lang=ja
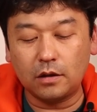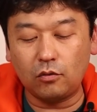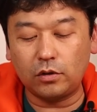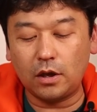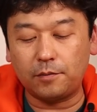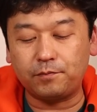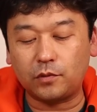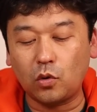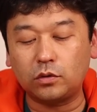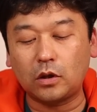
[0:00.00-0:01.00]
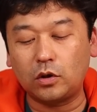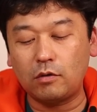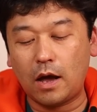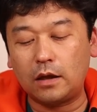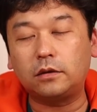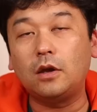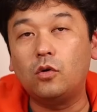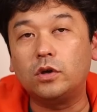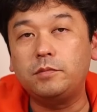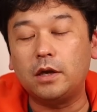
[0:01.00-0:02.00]
なので撮った時は合ってる
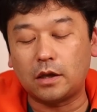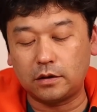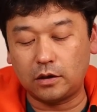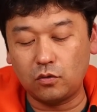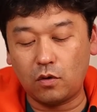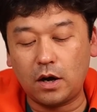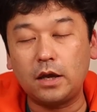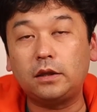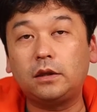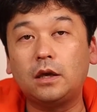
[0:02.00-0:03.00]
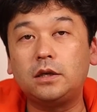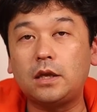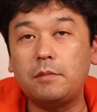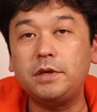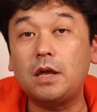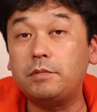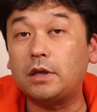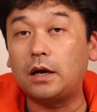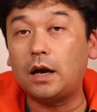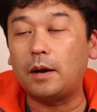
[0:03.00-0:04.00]
ように見えたんだけど帰ってきて見てみ
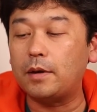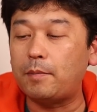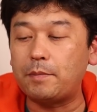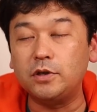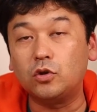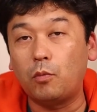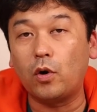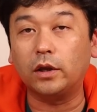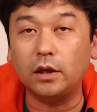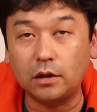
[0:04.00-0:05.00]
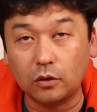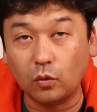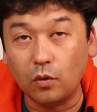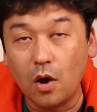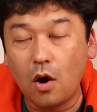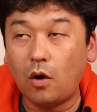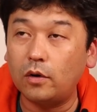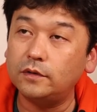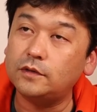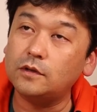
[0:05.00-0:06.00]
たらやっぱピントボケていたと
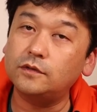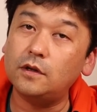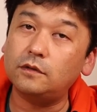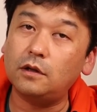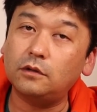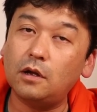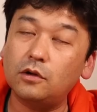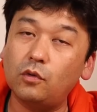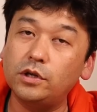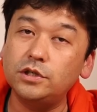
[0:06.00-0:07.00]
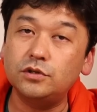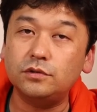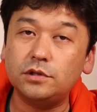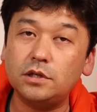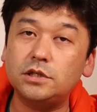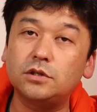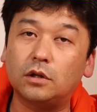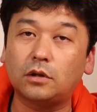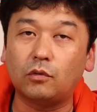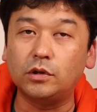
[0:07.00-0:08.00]
あれ撮影された距離2 0 c m に
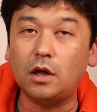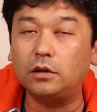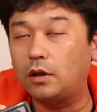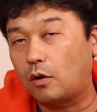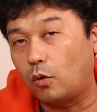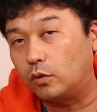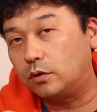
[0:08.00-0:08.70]
なったのになんでだろ